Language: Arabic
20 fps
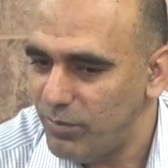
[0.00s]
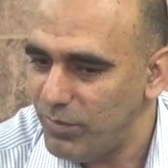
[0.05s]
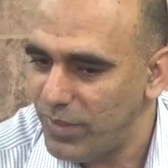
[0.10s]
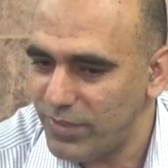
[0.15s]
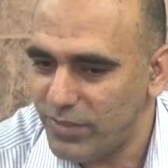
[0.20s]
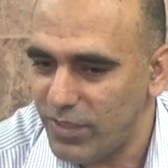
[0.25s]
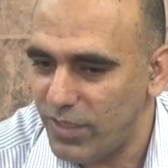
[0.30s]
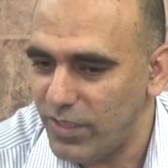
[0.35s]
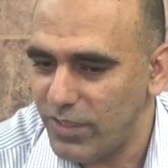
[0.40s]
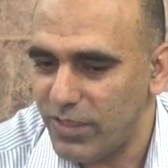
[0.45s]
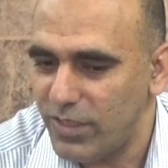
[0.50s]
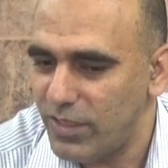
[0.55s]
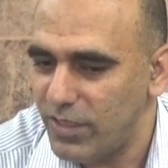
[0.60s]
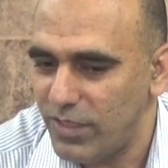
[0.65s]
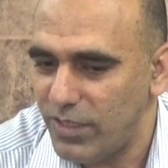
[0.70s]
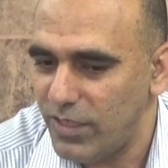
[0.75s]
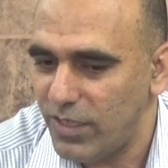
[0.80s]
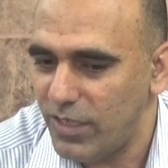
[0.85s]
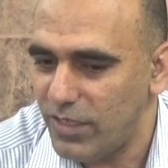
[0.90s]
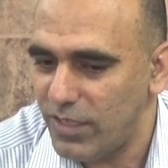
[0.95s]
بس هذا
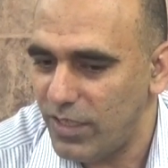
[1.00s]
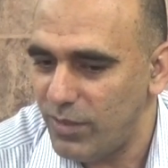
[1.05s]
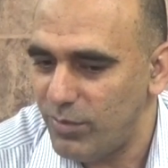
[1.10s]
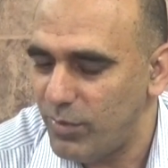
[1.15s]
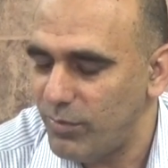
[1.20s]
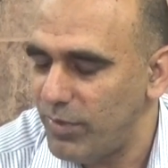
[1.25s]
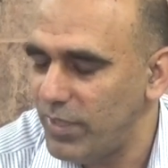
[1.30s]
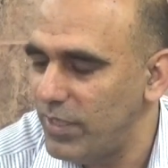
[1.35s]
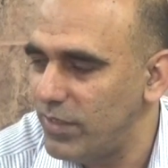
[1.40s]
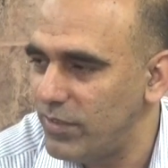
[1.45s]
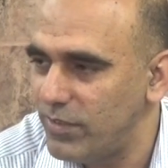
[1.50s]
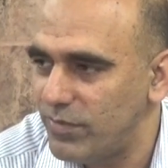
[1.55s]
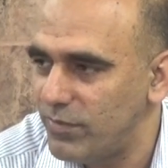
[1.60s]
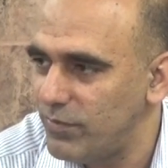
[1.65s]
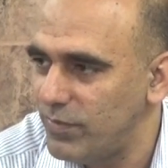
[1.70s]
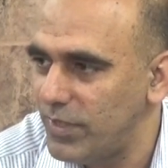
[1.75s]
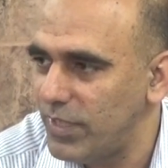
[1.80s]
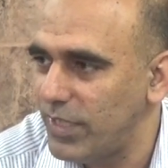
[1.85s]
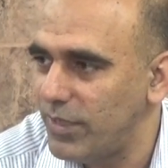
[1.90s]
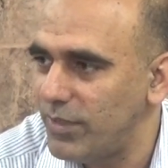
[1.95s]
هذا المميز
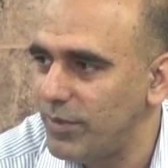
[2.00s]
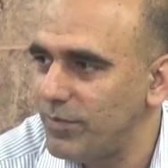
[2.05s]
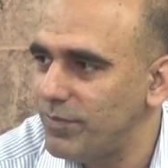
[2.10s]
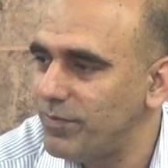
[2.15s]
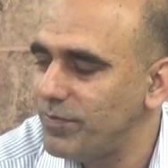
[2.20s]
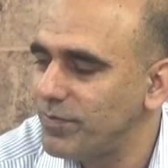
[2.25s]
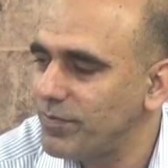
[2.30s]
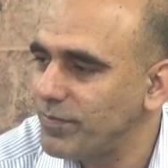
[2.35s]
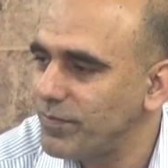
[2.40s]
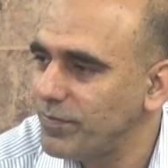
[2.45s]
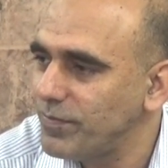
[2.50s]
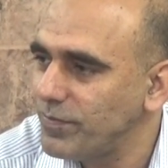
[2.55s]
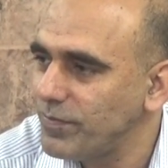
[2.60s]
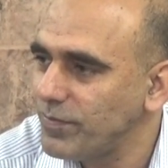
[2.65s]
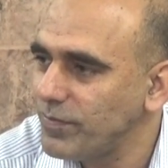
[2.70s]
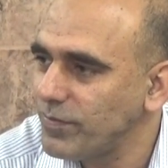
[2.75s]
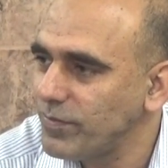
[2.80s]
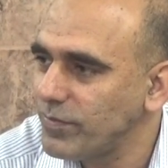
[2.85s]
نعم. فينا نعم. نتكلم عن